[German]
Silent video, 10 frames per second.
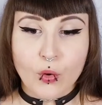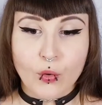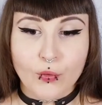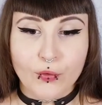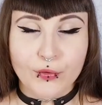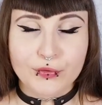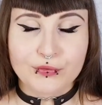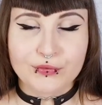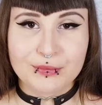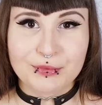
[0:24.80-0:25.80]
Und
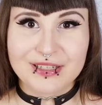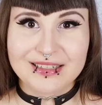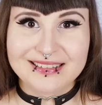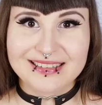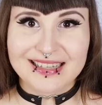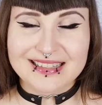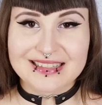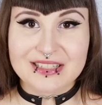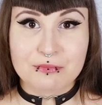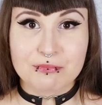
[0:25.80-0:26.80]
wir beginnen
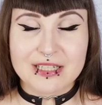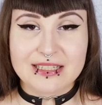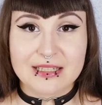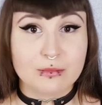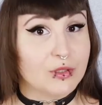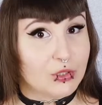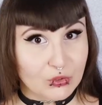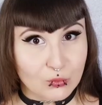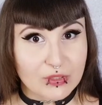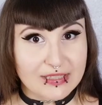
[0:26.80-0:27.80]
jetzt mit dem
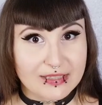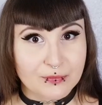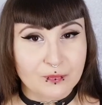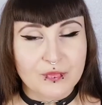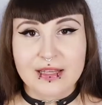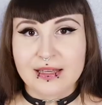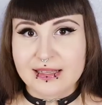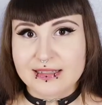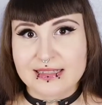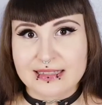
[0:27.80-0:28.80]
Juli.
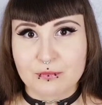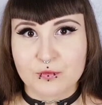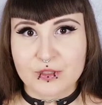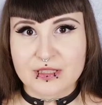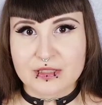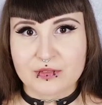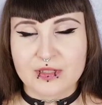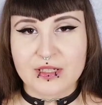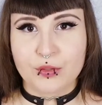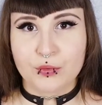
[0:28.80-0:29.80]
Insgesamt wird dieses
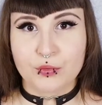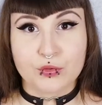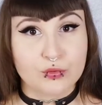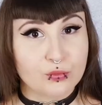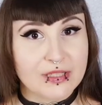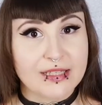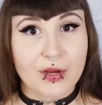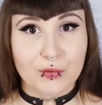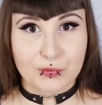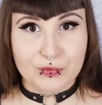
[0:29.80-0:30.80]
Video Juli,
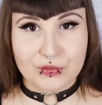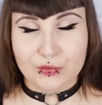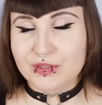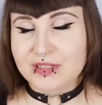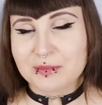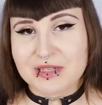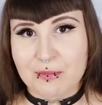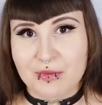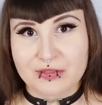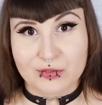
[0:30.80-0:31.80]
August und
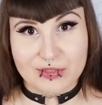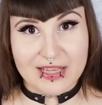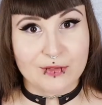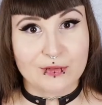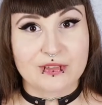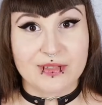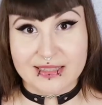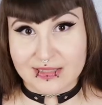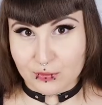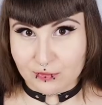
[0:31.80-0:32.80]
September
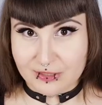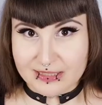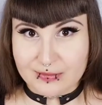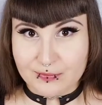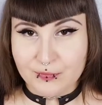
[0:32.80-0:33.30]
2021 umfassen.